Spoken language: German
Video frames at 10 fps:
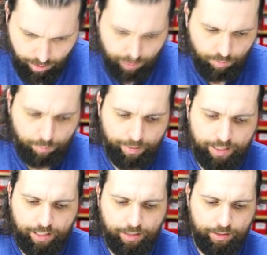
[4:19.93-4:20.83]

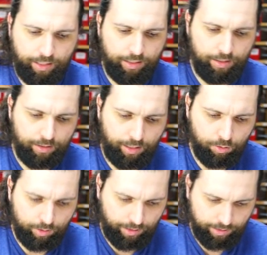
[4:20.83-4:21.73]
Wobei Techn
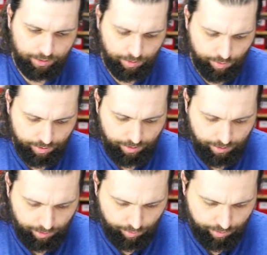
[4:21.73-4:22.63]
Lego Technik ist da eh
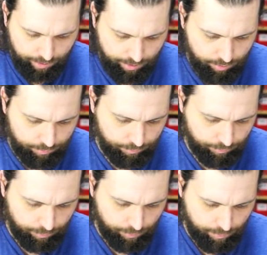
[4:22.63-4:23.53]
erst, keine Ahnung,
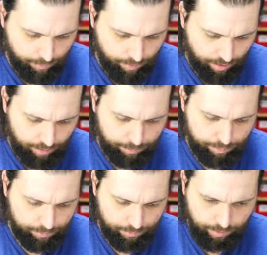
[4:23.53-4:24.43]
ab
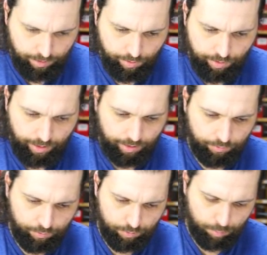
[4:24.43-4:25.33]
x Jahren
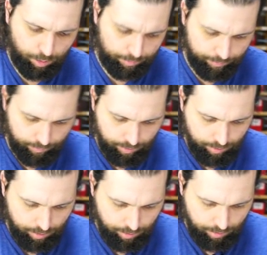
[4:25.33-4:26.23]
von dem her
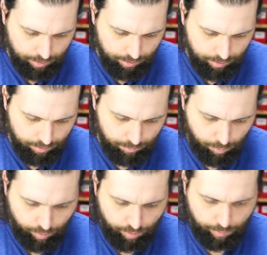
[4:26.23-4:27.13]

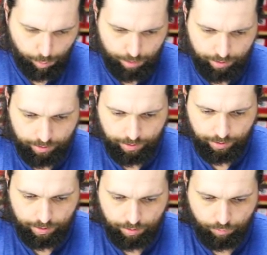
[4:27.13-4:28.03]
müsstest wahrscheinlich da gar
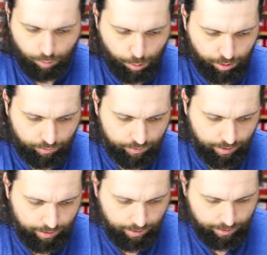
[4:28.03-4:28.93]
keine Vorschriften
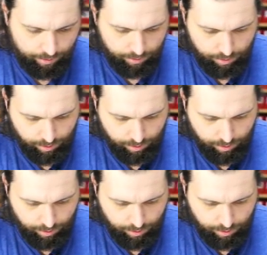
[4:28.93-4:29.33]
einhalten.